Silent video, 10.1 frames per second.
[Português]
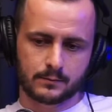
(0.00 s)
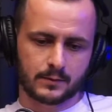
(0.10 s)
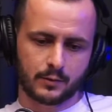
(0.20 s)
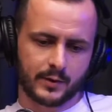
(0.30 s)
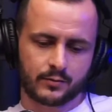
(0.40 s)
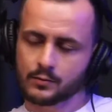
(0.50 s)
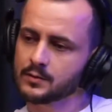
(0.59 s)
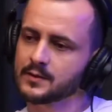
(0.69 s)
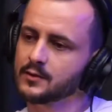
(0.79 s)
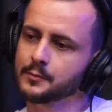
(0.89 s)
não me
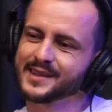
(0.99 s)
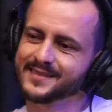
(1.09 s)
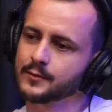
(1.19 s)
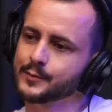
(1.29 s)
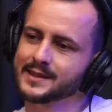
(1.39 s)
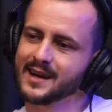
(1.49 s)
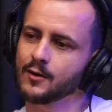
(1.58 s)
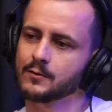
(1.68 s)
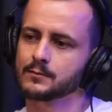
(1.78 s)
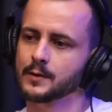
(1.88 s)
assusta, não me, não me dá
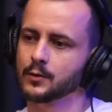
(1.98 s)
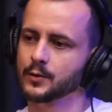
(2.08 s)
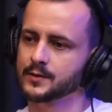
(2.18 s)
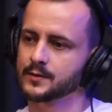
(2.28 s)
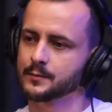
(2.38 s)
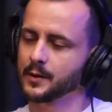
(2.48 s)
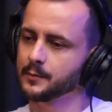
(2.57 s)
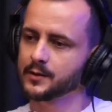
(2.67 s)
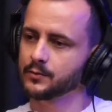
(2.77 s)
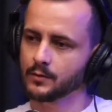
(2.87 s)
uma coisa assim. para mim
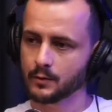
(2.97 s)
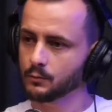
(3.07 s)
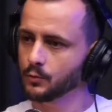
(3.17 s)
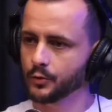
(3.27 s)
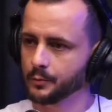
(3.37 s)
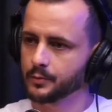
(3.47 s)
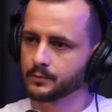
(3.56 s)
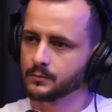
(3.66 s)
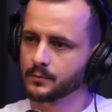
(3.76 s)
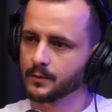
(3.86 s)
é, só, é um corpo.
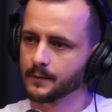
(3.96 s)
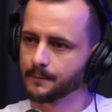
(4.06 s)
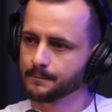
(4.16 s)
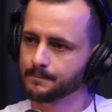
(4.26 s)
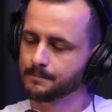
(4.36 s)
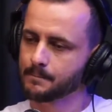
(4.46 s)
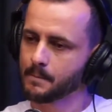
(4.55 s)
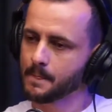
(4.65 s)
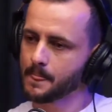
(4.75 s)
E depois quando tu volta